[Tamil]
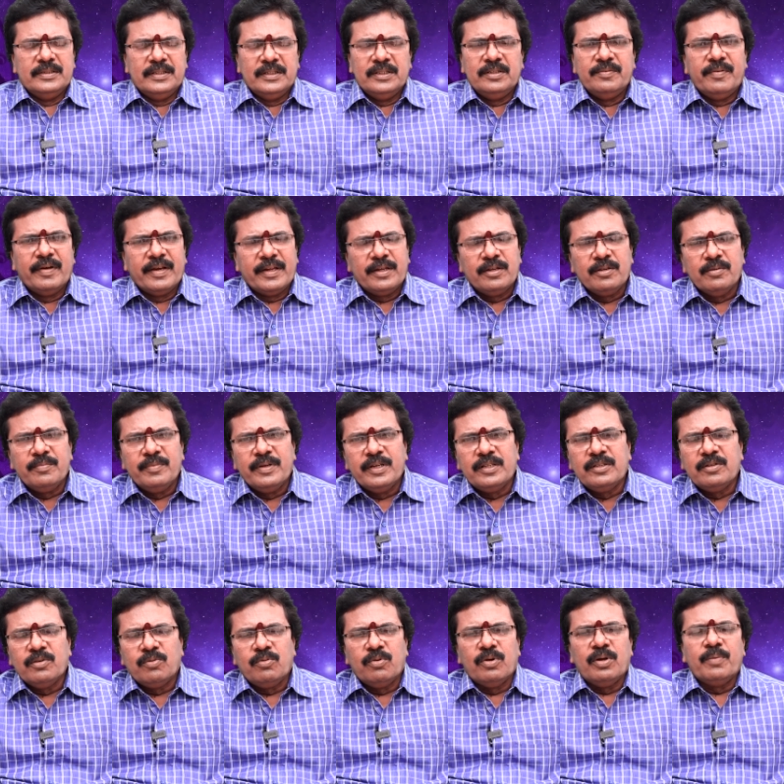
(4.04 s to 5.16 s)
இதுவரைக்கும்
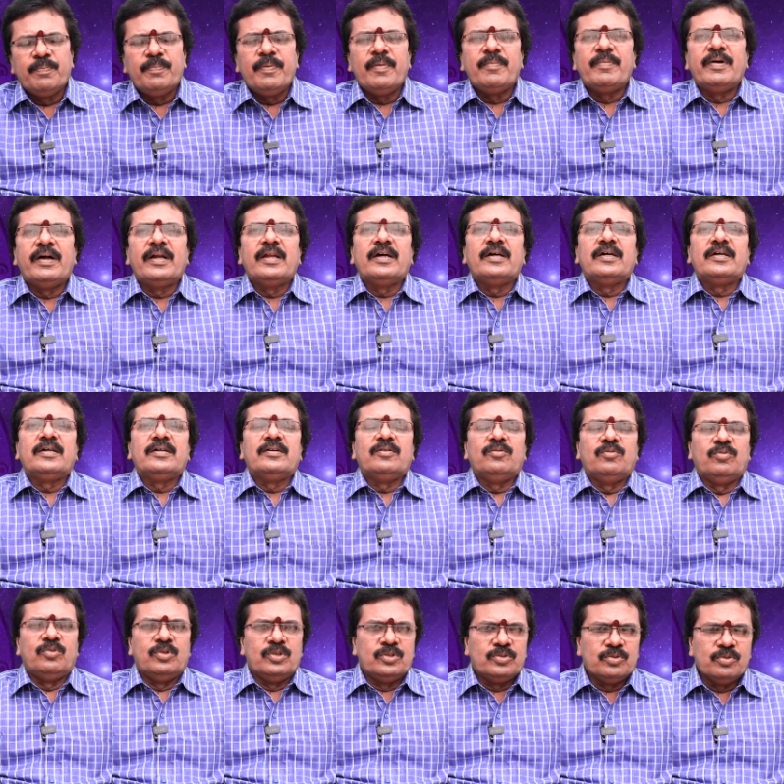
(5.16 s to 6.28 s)
இருந்த குழப்பமான
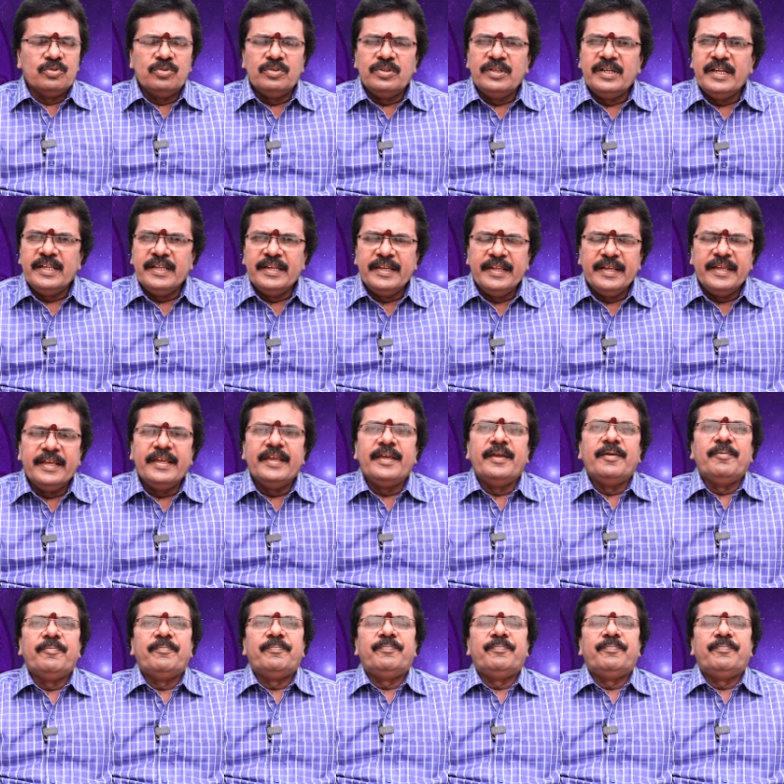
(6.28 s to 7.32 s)
ஒரு சூழ்நிலை நீங்கி